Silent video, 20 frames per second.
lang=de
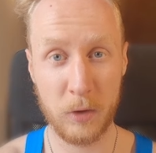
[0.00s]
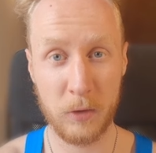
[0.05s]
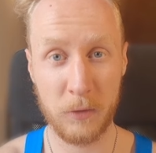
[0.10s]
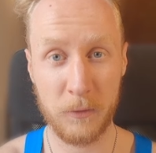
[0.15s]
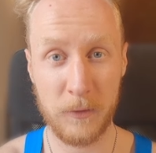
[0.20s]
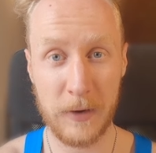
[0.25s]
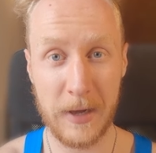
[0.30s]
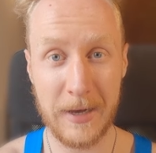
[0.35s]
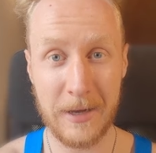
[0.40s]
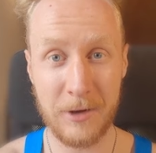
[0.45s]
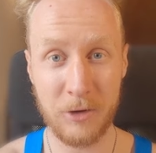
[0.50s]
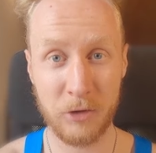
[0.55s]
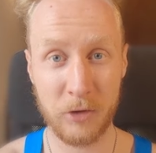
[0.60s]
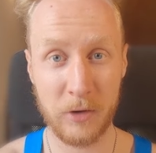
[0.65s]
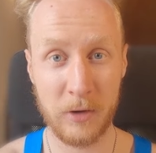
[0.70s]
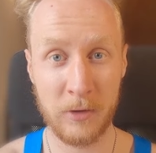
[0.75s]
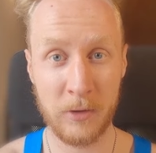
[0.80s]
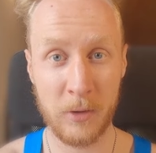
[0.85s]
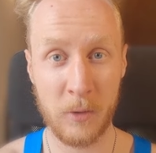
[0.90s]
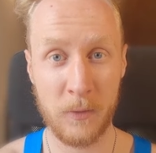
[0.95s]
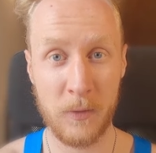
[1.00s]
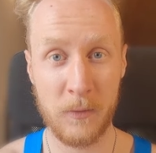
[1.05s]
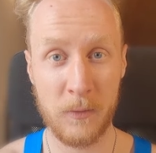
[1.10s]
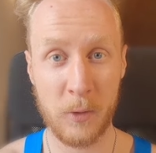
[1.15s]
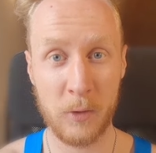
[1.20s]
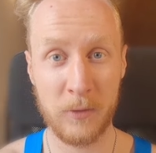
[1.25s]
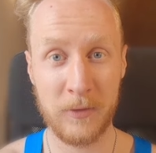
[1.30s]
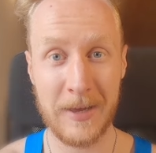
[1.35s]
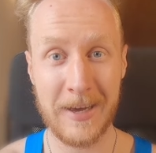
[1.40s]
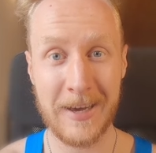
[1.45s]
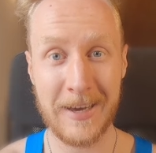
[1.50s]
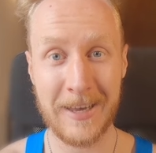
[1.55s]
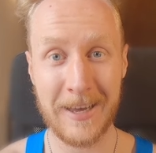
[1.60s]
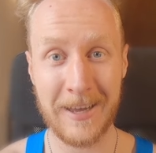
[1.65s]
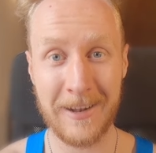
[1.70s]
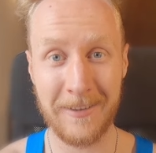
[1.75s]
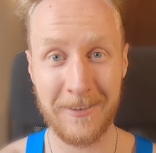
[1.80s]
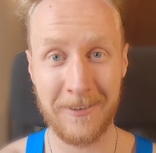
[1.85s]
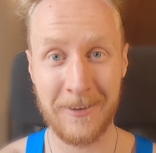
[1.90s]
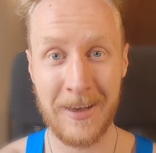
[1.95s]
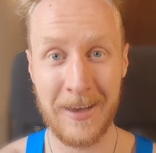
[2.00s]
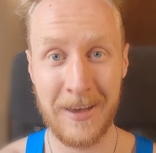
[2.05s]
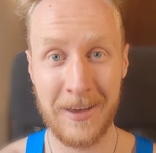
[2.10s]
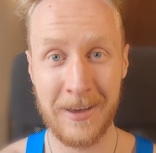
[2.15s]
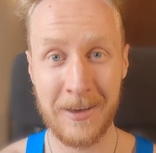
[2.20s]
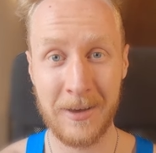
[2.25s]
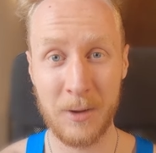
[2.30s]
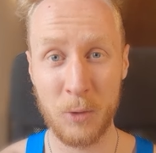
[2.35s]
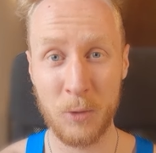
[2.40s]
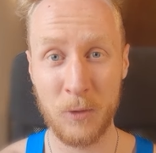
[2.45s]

rotes Fleisch ist auf jeden Fall auch sehr reich an Zink